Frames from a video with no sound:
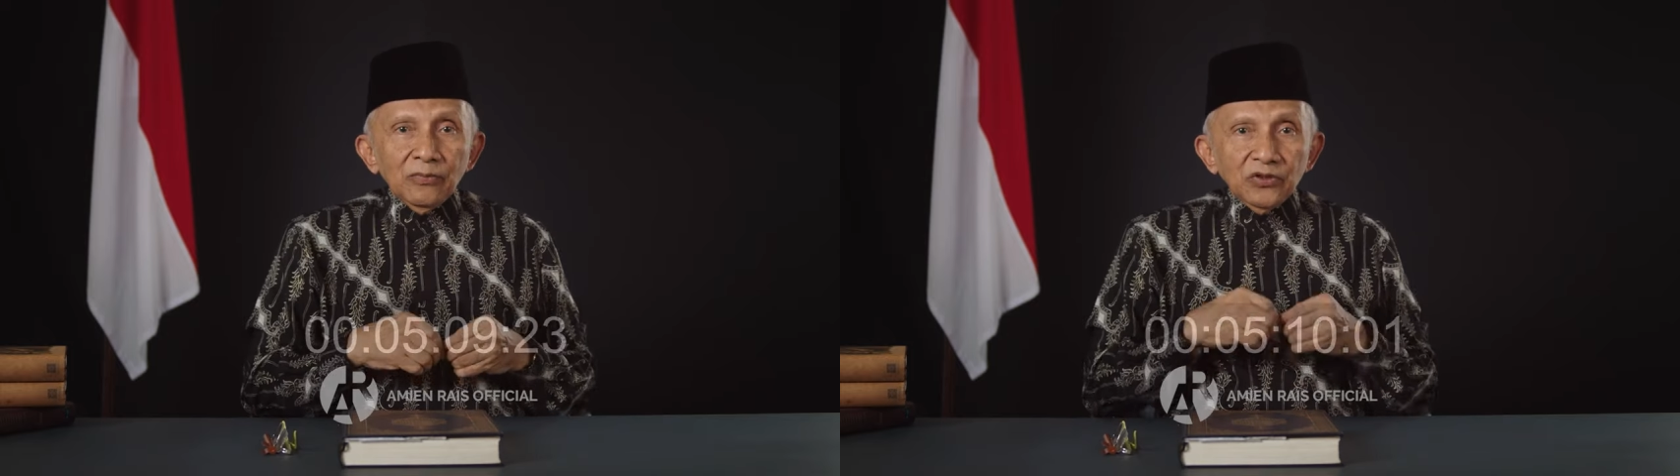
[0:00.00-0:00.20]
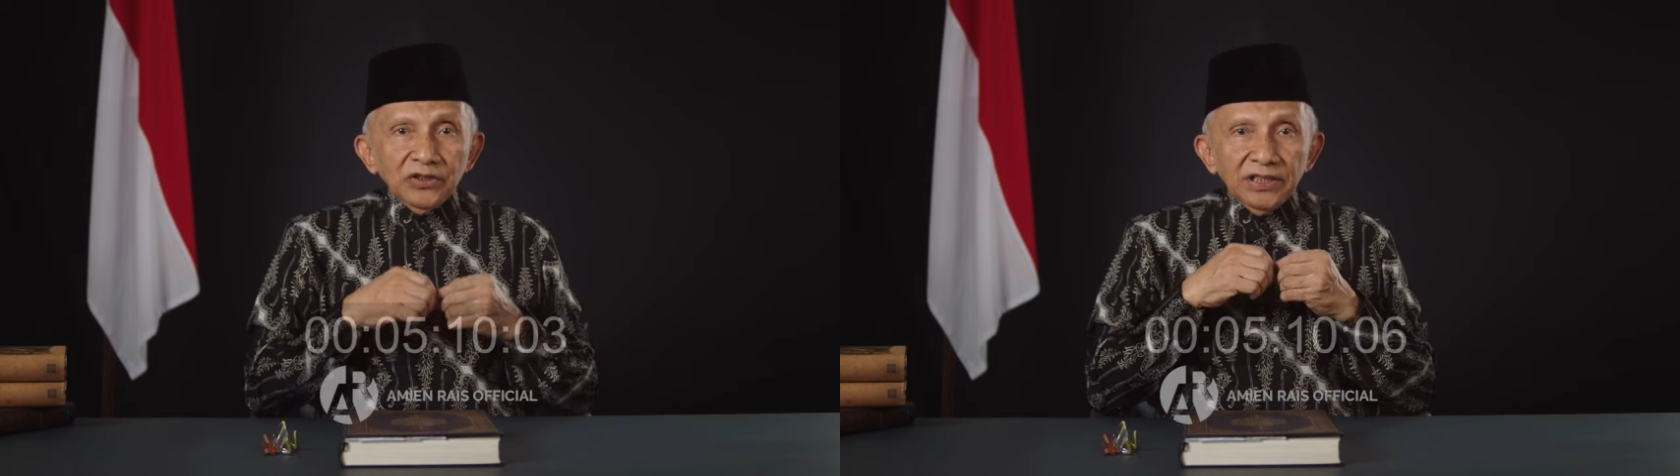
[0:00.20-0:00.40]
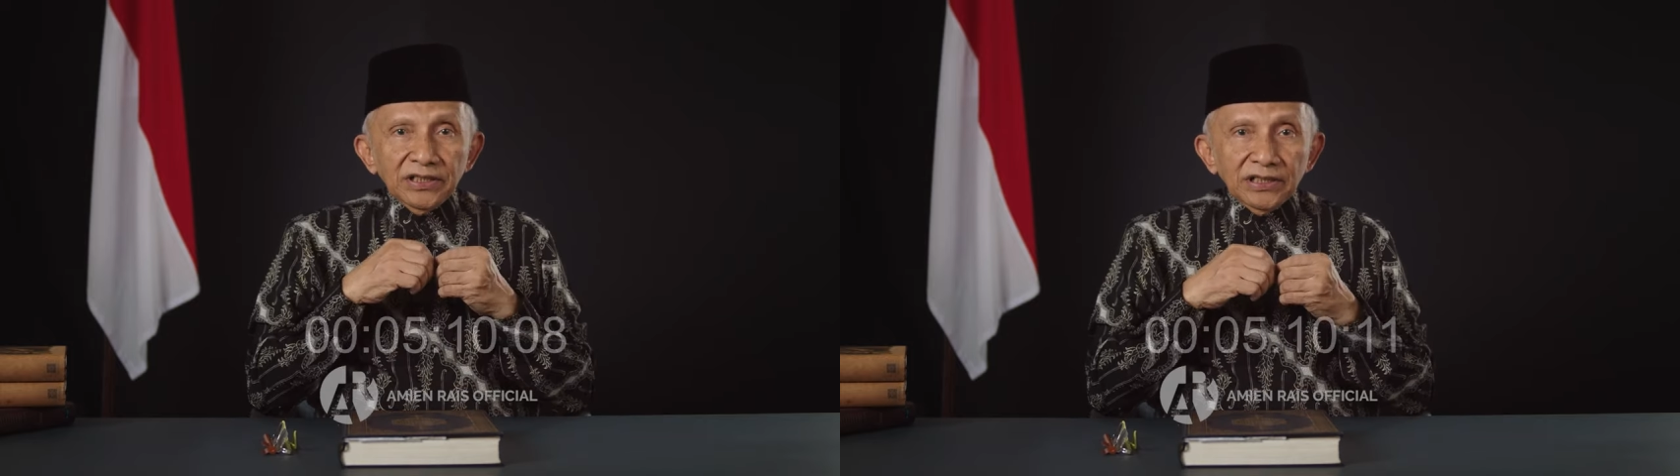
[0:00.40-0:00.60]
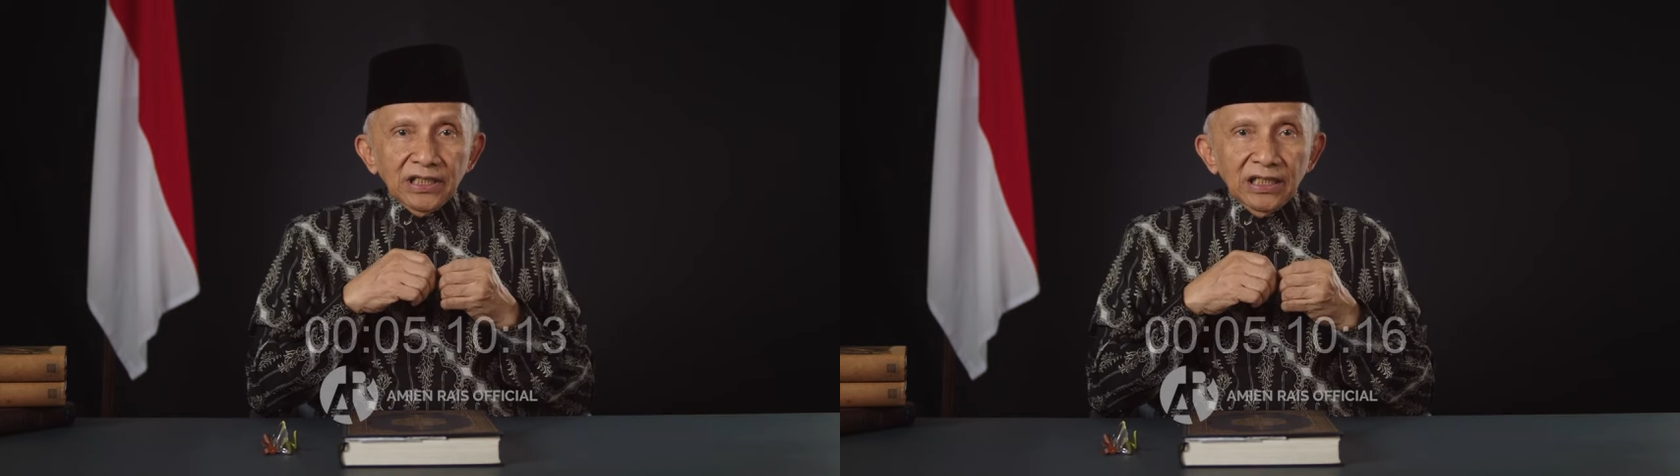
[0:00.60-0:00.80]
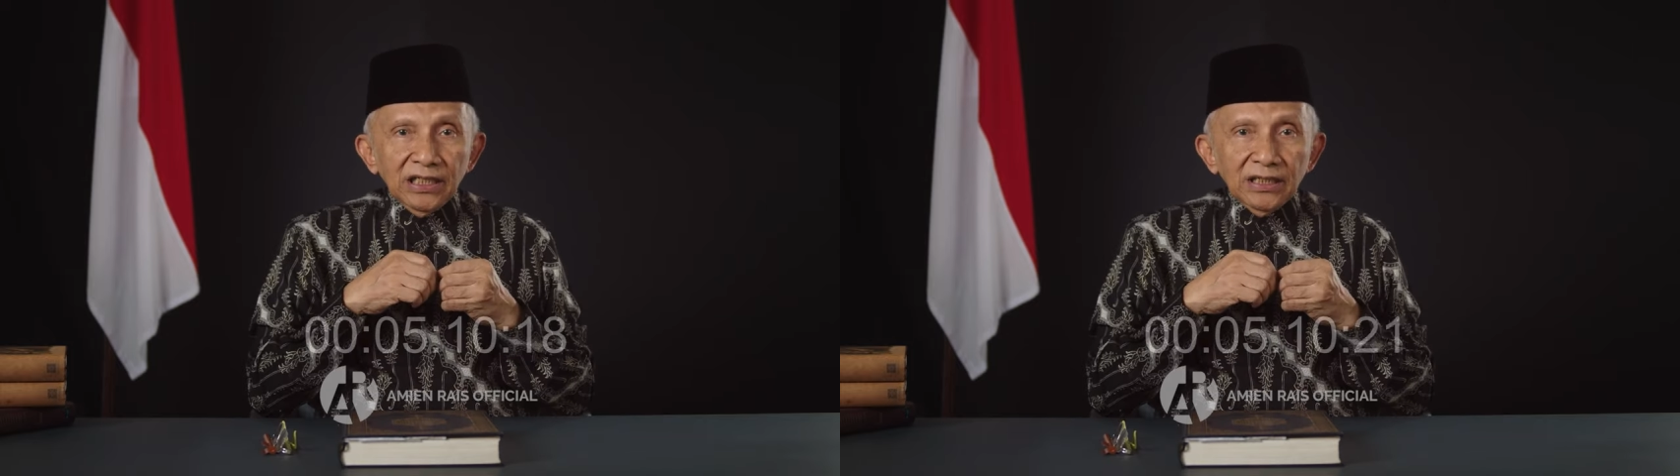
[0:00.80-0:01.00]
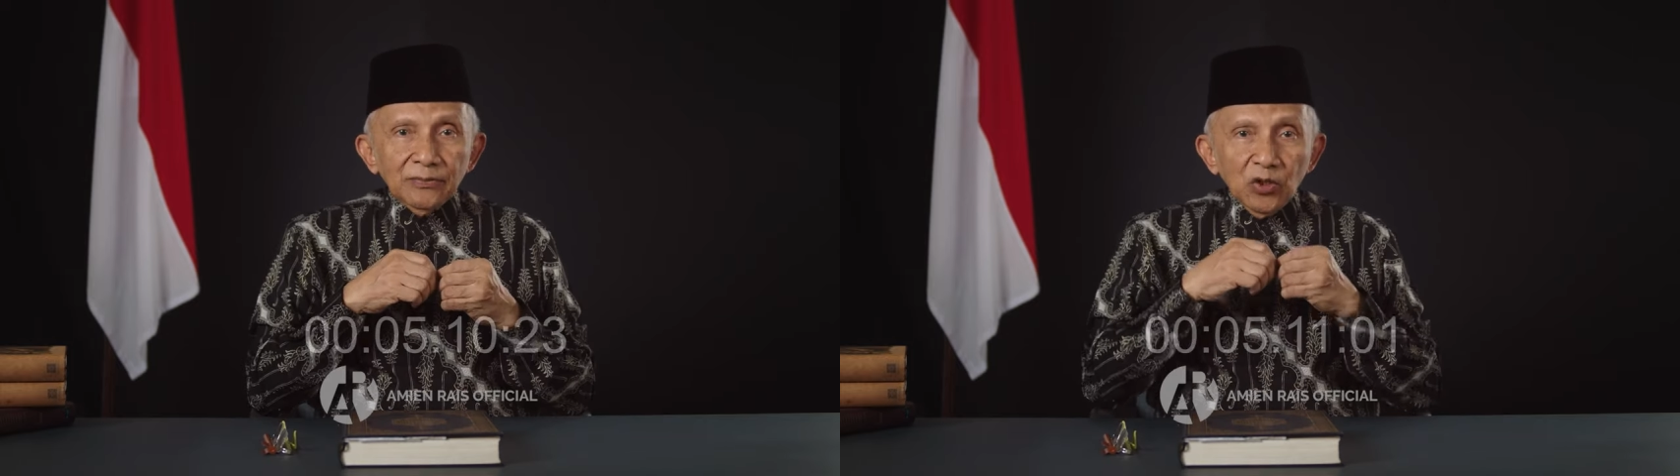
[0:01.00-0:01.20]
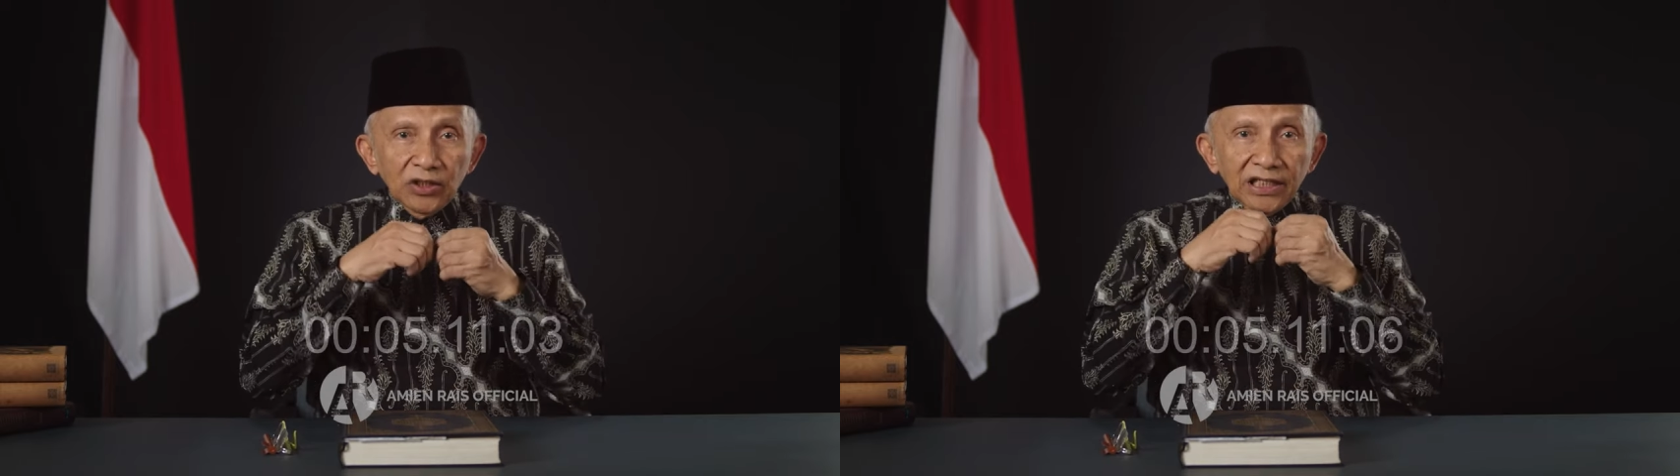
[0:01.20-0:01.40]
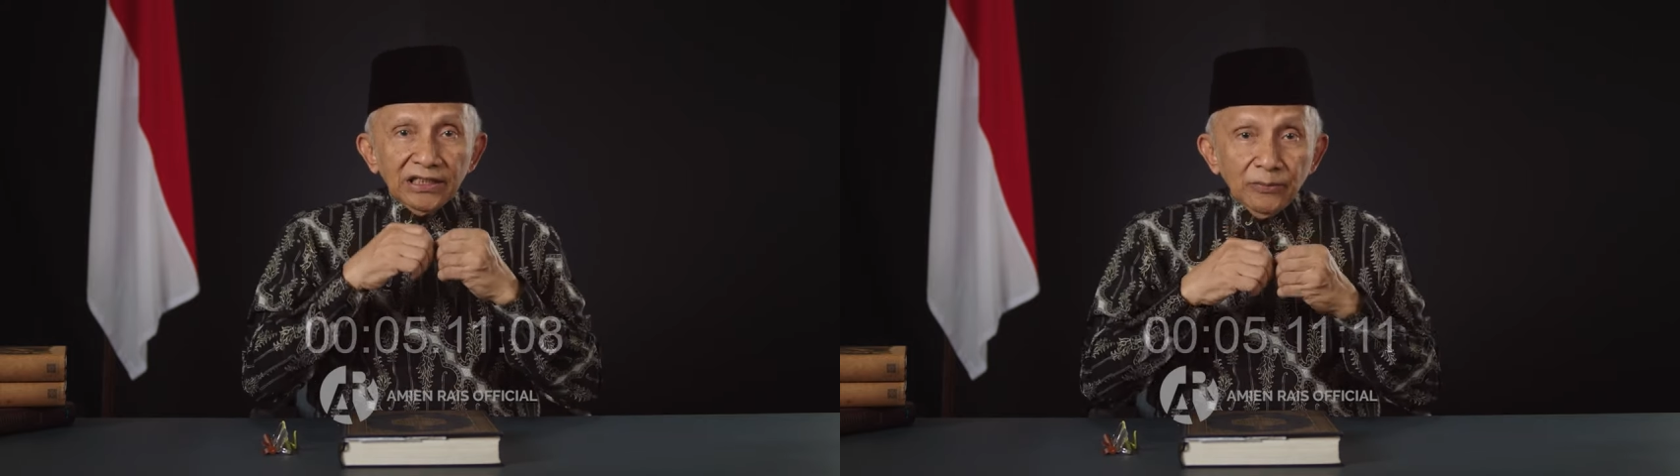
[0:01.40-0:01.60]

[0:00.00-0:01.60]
posisi politik